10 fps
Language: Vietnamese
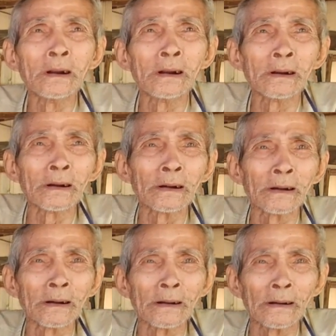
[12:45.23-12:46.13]
ờ,
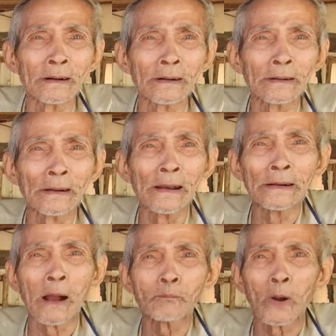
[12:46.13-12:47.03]

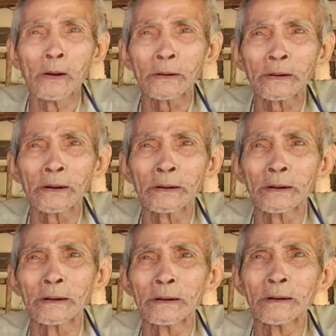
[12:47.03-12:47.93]
đi không được
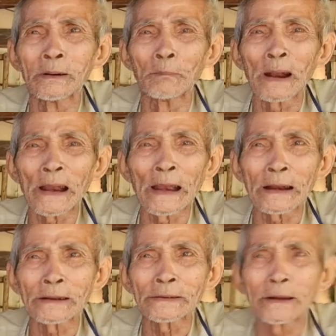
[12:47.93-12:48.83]
ờ, mắc
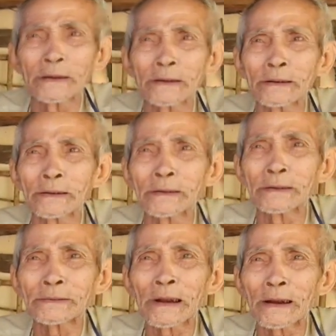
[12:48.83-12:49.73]
kẹt ờ,
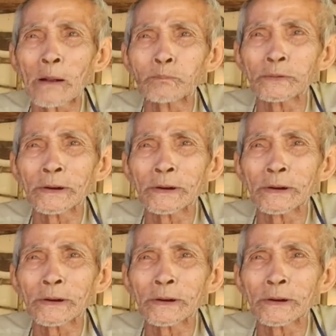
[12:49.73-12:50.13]
cái không